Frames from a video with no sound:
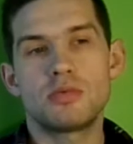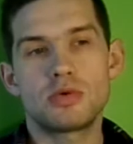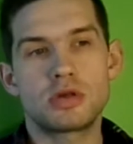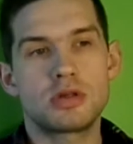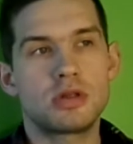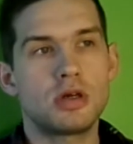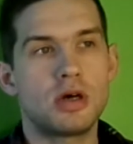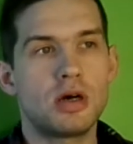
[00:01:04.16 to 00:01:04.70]

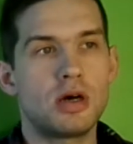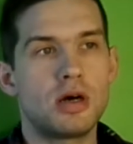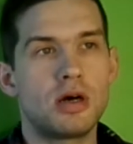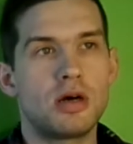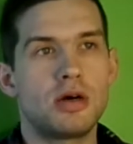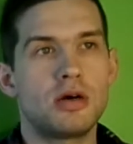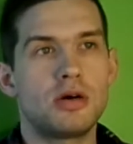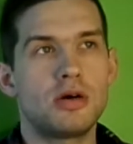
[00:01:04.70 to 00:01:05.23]

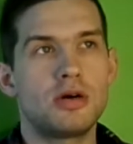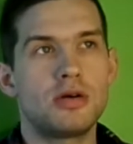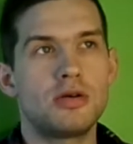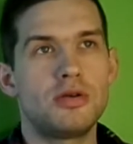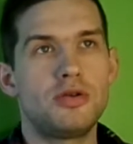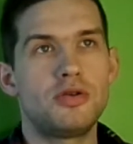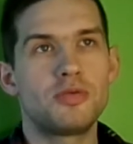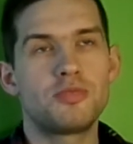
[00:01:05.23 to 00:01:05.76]
что
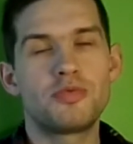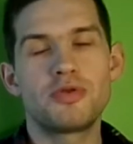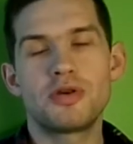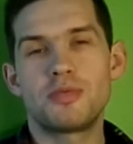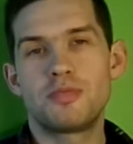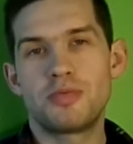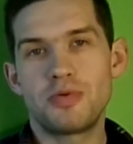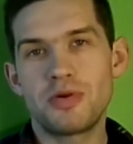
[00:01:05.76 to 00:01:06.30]
э,
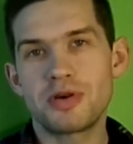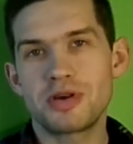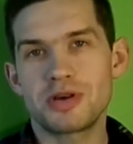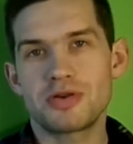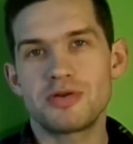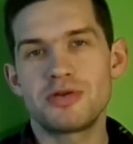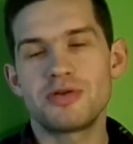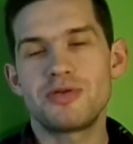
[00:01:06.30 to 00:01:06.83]
любой
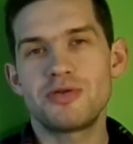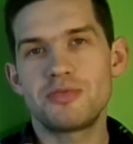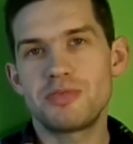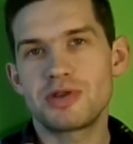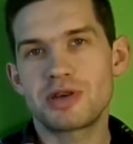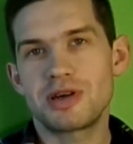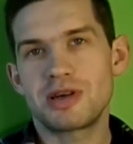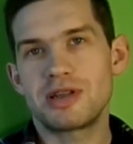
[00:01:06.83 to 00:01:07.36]
блогер, он
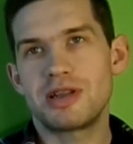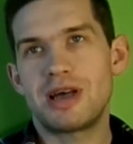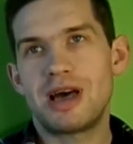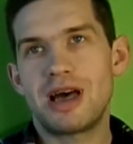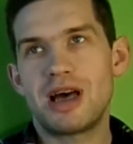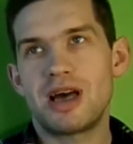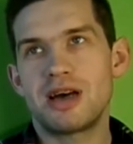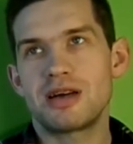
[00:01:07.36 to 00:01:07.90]
любит,
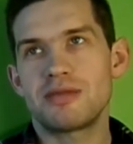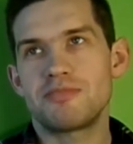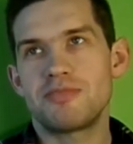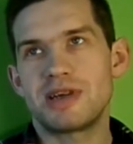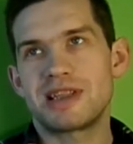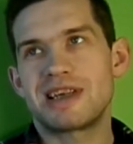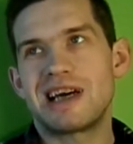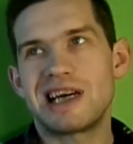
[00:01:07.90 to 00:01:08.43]
когда
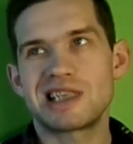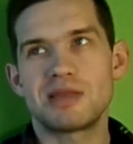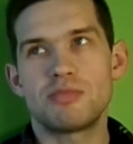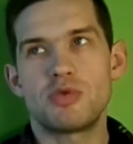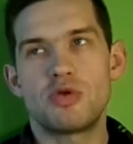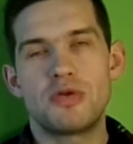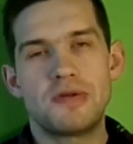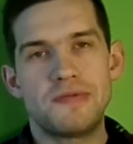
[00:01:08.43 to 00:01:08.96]
под
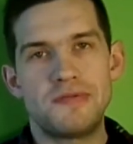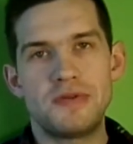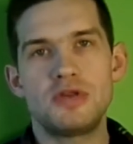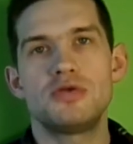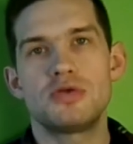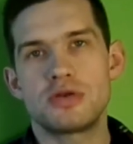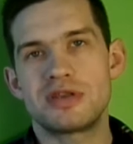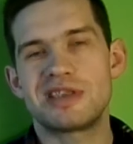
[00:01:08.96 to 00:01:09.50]
каждым его
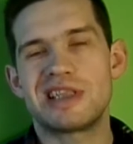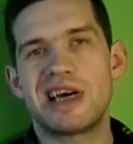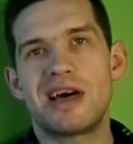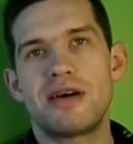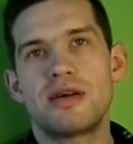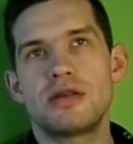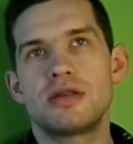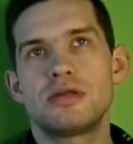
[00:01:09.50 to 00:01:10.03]
видео
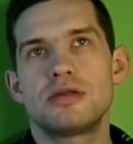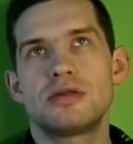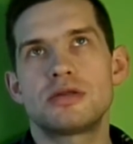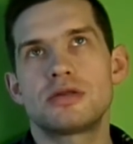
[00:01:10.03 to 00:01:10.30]
ставят